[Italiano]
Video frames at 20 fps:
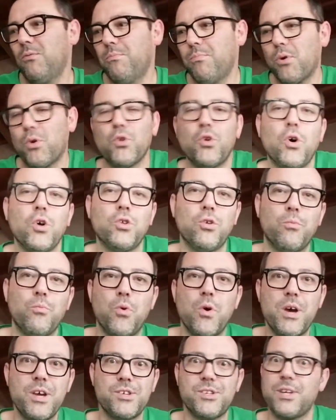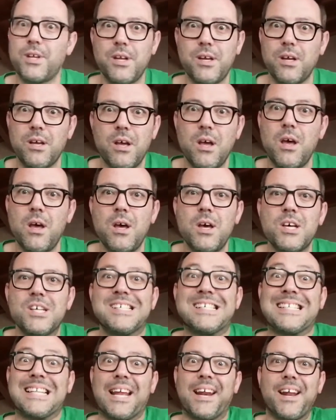un prodotto può essere
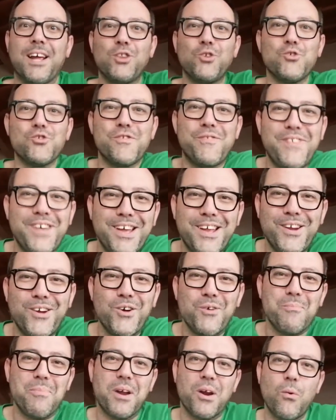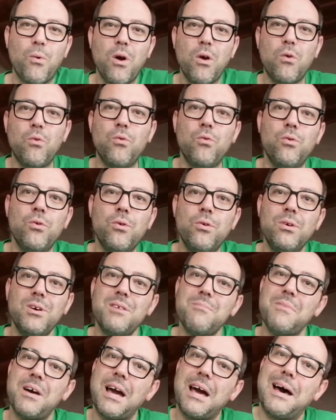stratosferico per qualcuno e
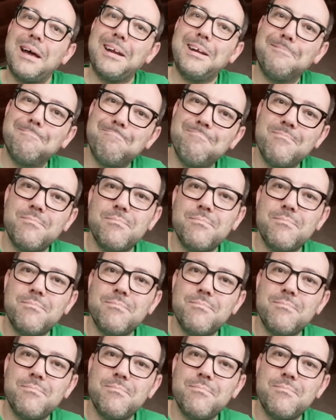magari